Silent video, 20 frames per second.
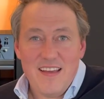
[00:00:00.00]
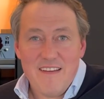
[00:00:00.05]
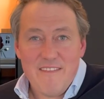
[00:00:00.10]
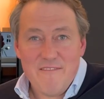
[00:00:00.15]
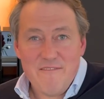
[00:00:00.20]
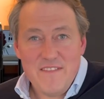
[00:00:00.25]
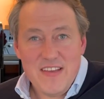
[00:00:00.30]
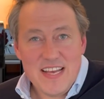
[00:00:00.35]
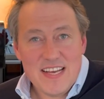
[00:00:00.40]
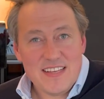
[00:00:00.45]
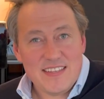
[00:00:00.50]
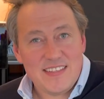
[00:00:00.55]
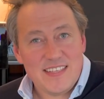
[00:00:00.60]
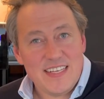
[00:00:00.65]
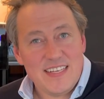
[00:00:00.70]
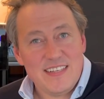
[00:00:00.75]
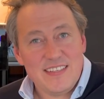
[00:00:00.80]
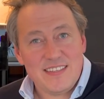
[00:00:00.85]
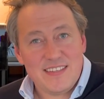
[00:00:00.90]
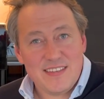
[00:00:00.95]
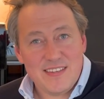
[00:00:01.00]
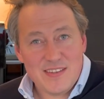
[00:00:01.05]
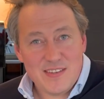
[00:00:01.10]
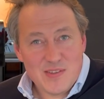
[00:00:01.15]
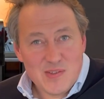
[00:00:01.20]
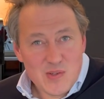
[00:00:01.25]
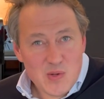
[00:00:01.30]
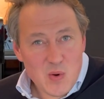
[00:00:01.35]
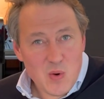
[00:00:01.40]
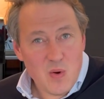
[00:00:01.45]
Wir sind
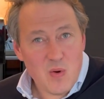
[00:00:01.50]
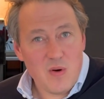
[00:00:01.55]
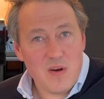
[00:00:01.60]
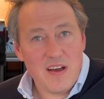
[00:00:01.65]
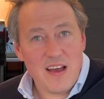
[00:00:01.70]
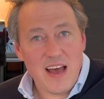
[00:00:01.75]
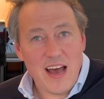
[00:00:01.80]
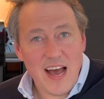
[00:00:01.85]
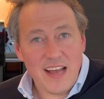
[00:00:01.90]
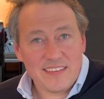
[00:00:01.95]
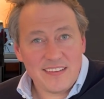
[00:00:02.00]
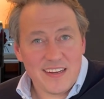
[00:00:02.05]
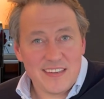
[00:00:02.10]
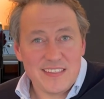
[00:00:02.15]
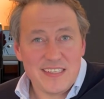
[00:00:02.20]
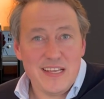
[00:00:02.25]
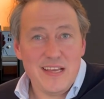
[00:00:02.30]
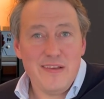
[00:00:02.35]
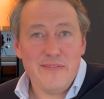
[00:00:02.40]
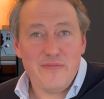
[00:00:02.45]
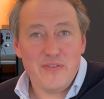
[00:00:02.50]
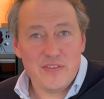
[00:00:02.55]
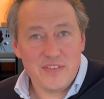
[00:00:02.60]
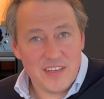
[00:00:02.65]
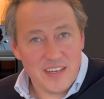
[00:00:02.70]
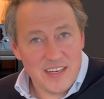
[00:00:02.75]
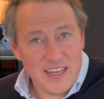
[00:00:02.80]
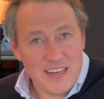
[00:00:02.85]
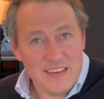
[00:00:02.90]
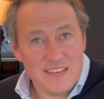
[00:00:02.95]
so attraktiv für
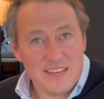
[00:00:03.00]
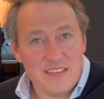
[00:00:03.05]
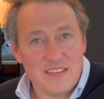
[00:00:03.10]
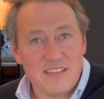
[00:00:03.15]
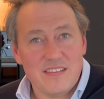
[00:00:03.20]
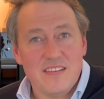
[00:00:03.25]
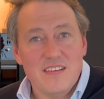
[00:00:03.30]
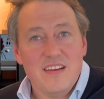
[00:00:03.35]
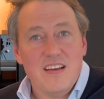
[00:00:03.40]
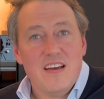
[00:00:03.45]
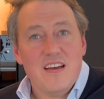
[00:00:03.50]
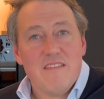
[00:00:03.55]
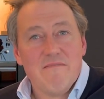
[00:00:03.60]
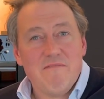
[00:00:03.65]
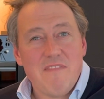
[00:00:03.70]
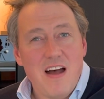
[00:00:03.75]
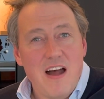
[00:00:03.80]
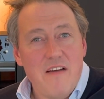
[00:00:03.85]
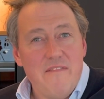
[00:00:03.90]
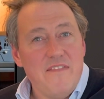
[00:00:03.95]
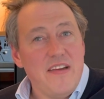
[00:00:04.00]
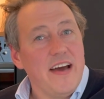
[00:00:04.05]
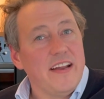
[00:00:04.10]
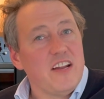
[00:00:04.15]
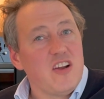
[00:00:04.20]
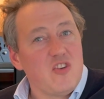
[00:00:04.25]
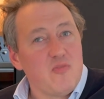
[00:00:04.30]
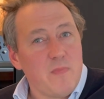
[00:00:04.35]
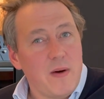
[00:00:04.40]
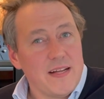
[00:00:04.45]
Talente, weil wir an
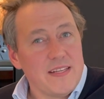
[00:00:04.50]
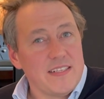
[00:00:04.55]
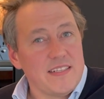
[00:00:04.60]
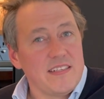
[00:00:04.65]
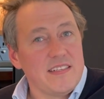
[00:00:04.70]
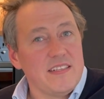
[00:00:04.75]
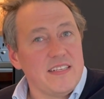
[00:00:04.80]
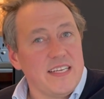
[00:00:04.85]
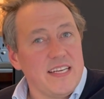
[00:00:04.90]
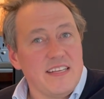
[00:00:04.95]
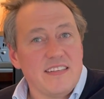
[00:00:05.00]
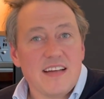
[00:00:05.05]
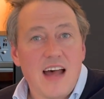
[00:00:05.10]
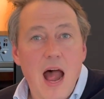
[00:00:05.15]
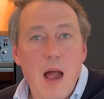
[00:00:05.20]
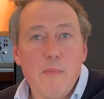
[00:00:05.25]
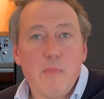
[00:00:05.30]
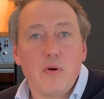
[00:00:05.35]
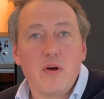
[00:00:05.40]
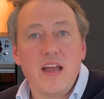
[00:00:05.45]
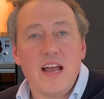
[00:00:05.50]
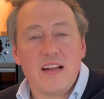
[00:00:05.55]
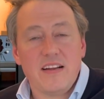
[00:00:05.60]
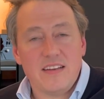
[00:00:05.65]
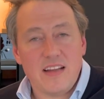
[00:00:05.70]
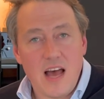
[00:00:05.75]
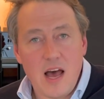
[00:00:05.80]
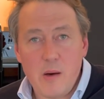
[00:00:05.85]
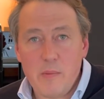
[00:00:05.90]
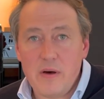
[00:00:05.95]
entspannten Digitalprojekten
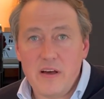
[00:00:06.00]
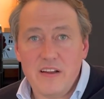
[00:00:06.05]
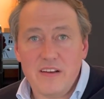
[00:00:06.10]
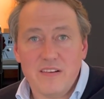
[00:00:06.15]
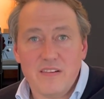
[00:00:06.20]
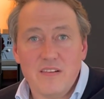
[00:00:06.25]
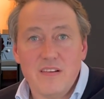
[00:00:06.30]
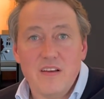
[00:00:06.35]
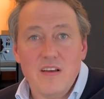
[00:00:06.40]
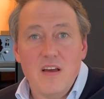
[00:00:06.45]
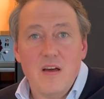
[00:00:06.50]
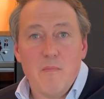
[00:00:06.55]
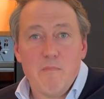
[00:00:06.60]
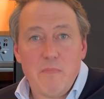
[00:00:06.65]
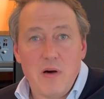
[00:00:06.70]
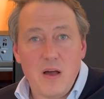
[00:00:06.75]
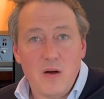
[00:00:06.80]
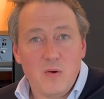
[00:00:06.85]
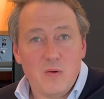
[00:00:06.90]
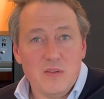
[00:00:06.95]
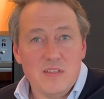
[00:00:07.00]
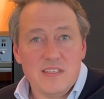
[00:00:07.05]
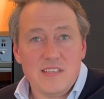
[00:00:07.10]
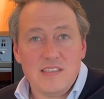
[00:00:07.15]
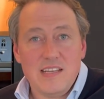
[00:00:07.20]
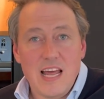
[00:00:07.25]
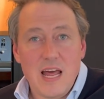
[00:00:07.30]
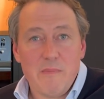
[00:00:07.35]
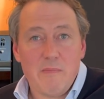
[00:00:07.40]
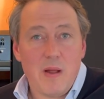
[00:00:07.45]
arbeiten. Bei uns
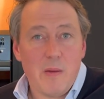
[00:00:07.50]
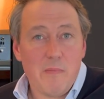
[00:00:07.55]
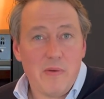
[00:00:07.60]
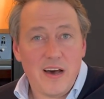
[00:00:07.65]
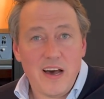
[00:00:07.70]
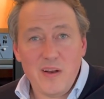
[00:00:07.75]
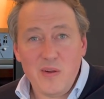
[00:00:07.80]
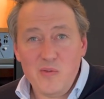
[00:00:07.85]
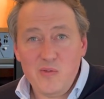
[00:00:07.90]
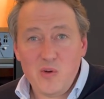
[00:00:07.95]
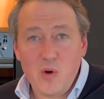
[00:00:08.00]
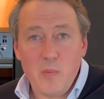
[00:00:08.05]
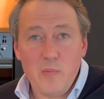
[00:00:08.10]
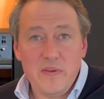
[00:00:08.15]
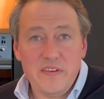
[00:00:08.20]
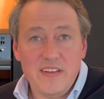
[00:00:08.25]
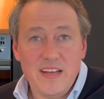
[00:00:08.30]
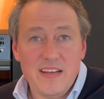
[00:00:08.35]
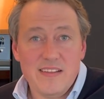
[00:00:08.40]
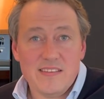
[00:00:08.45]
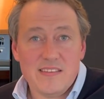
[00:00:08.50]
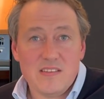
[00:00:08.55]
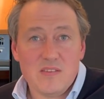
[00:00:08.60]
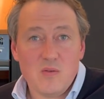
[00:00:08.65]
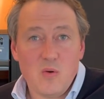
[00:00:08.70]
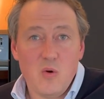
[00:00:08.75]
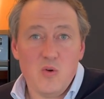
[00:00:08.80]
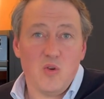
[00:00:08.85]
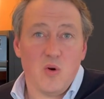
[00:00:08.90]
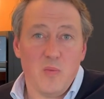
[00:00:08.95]
lernt man Beratungskompetenz
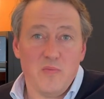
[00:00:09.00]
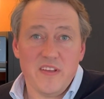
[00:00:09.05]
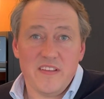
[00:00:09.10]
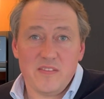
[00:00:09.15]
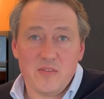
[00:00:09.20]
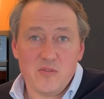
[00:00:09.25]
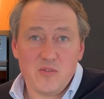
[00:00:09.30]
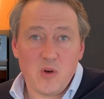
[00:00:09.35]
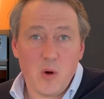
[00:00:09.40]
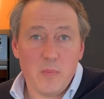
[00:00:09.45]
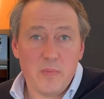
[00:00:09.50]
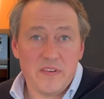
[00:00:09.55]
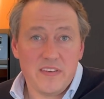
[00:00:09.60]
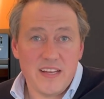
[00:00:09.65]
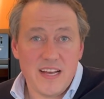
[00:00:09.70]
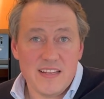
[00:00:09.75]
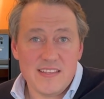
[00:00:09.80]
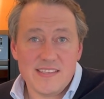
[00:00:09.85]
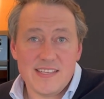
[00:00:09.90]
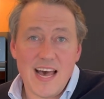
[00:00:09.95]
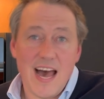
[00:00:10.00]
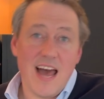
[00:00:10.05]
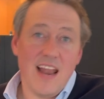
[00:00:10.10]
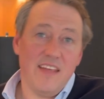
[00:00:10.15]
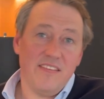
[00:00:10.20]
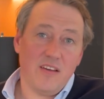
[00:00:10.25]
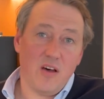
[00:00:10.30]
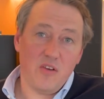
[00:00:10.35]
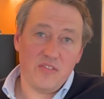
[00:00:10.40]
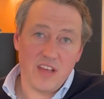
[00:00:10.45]
und Umsetzungskompetenz
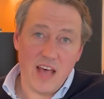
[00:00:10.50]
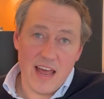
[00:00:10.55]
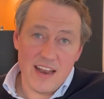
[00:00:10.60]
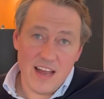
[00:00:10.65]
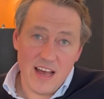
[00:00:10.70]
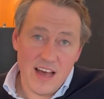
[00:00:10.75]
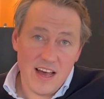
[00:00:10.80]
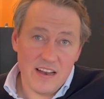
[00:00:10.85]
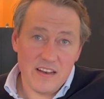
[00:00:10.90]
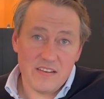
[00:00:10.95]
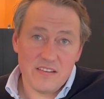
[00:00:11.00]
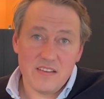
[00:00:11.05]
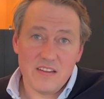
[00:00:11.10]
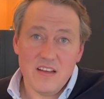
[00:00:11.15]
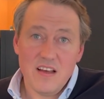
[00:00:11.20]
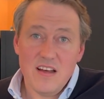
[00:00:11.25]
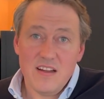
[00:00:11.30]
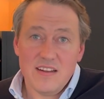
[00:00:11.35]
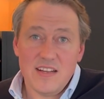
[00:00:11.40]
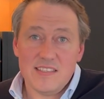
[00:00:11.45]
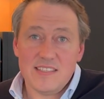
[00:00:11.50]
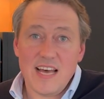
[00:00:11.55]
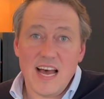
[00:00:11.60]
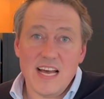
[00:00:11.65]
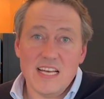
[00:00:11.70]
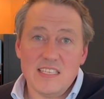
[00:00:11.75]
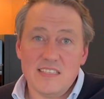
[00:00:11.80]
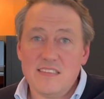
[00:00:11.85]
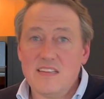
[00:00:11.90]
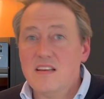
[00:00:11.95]
alles aus einer Hand. Das
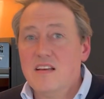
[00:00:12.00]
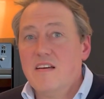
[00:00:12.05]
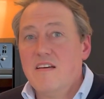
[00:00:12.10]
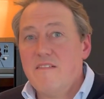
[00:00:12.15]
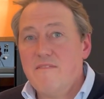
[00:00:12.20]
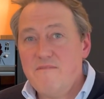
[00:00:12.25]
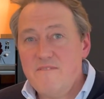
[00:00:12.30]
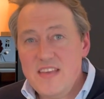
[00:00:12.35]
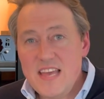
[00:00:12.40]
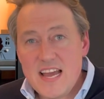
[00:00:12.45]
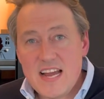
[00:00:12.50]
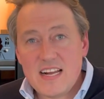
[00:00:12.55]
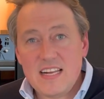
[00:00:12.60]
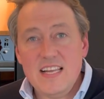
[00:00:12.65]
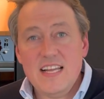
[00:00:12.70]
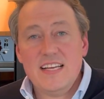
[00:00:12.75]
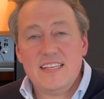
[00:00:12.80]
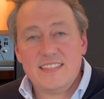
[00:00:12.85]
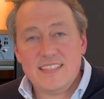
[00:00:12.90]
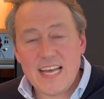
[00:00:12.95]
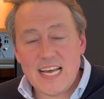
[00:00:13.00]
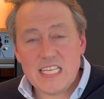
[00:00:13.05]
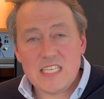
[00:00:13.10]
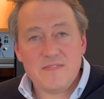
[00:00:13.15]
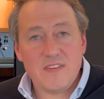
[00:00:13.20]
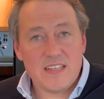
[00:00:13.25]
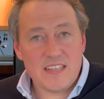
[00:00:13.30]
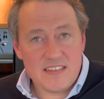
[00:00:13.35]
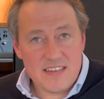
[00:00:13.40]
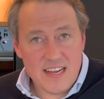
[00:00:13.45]
heißt, wirklich das,
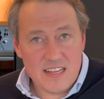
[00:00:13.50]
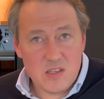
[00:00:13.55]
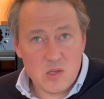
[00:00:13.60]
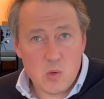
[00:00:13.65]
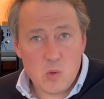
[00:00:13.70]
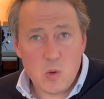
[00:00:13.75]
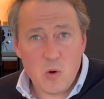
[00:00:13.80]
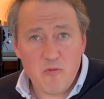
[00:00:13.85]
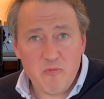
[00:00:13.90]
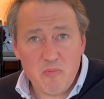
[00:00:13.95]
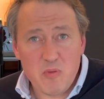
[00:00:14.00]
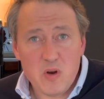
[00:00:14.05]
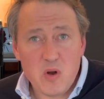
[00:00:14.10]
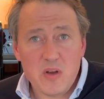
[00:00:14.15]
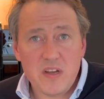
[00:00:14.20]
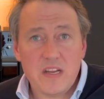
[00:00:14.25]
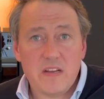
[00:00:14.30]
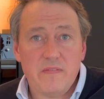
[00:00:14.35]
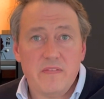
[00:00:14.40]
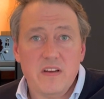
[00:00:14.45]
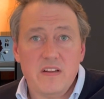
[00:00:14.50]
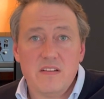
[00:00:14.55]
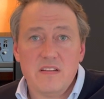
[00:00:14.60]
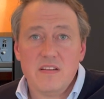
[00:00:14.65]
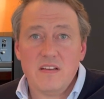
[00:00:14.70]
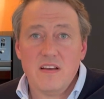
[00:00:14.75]
was in der Zukunft benötigt wird.